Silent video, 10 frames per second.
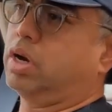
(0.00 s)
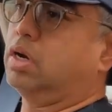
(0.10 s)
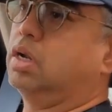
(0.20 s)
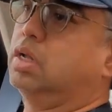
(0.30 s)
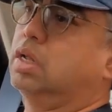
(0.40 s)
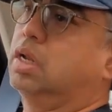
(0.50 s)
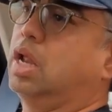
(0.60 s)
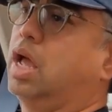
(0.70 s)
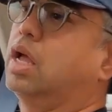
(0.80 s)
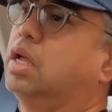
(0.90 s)
รถ
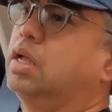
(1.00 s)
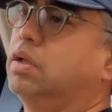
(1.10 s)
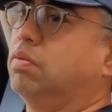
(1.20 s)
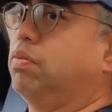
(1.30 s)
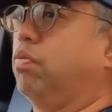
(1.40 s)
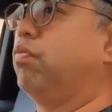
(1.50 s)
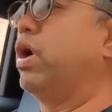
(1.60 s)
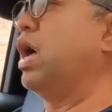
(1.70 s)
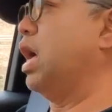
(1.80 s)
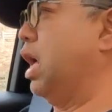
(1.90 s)
นะ ผม
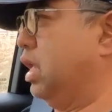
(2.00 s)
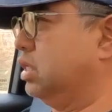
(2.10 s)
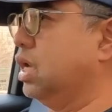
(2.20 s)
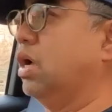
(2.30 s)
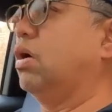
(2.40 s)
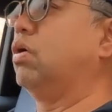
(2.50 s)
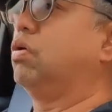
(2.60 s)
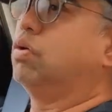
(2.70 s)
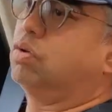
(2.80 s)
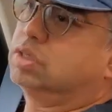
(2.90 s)
ว่าเจ้า
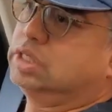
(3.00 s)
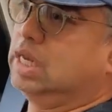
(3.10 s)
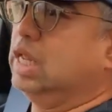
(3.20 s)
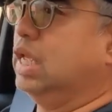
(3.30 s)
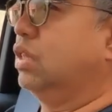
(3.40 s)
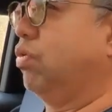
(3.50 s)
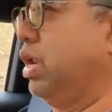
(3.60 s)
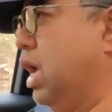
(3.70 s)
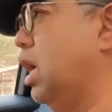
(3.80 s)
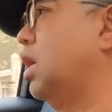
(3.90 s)
จิลลี่ตัว
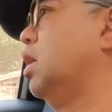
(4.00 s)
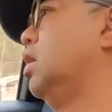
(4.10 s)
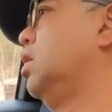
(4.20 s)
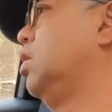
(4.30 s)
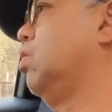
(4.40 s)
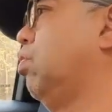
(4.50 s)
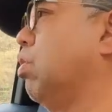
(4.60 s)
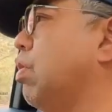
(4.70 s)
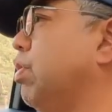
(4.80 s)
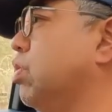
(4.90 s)
นี้โป
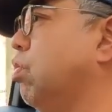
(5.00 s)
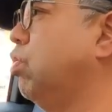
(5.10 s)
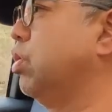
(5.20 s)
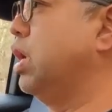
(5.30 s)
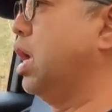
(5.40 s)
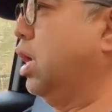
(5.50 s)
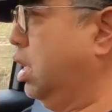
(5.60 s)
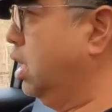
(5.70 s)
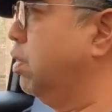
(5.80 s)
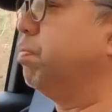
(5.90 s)
คาวันโก้ตัวนี้
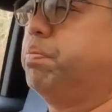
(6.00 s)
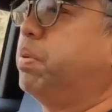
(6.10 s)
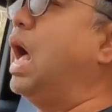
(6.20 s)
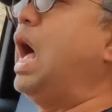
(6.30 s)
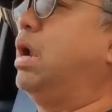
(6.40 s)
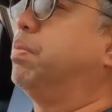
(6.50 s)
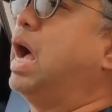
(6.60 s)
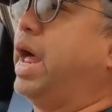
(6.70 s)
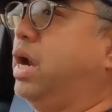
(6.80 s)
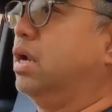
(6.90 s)
ได้ผ่าน
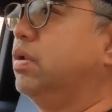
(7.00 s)
ผ่าน